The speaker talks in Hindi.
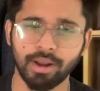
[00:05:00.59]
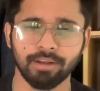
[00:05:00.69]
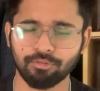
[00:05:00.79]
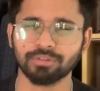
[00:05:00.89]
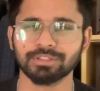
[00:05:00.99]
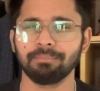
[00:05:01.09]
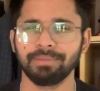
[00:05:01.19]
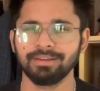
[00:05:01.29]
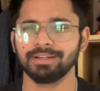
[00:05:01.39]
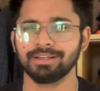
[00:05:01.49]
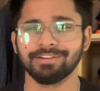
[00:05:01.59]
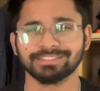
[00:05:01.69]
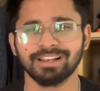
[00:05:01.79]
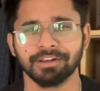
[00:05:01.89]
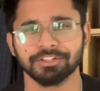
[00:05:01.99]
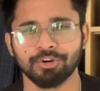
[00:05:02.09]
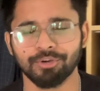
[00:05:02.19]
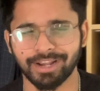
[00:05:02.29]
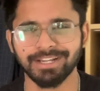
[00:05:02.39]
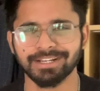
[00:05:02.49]
एंड ऑफकोर्स आप भी वैसा लगना
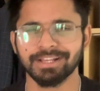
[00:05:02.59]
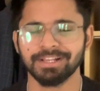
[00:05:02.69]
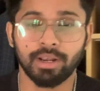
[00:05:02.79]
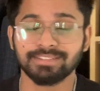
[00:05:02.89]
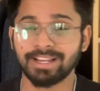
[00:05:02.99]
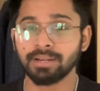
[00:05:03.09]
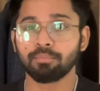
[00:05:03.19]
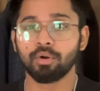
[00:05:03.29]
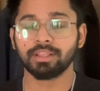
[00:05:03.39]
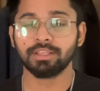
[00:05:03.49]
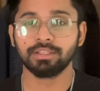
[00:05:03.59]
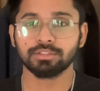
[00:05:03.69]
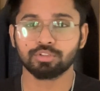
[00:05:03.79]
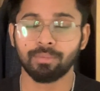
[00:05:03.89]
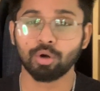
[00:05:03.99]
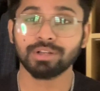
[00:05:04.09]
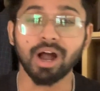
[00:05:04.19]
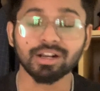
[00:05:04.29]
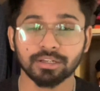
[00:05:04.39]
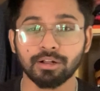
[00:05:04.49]
चाहोगे राइट एंड सेकेंड पॉइंट की जो हमारे
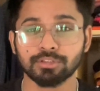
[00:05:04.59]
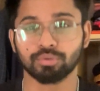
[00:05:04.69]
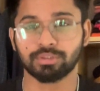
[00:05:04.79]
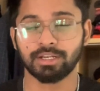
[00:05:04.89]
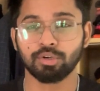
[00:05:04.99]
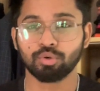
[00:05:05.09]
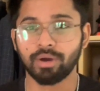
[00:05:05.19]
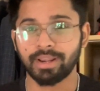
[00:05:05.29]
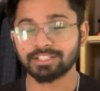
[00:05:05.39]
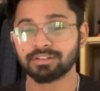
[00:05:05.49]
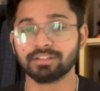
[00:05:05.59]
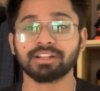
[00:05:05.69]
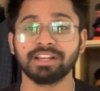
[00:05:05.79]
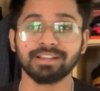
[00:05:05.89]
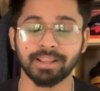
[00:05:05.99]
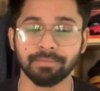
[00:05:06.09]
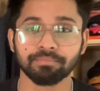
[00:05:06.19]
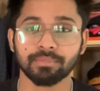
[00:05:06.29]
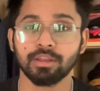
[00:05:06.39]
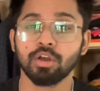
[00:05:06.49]
डार्क सर्कल्स होते हैं ड्यू टू आर एक्स्ट्रा स्क्रीन
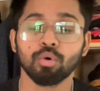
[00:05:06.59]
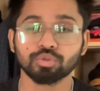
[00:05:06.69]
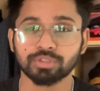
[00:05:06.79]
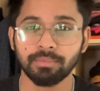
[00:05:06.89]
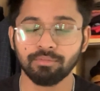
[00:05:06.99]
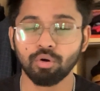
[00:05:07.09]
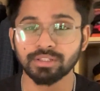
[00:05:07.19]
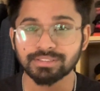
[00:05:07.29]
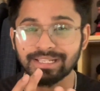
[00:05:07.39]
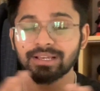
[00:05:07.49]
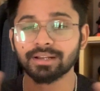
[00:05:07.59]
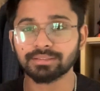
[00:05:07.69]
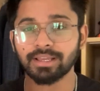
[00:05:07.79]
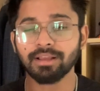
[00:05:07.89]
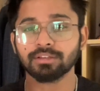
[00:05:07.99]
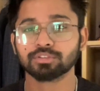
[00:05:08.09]
टाइम उसे भी वो कंसील करता है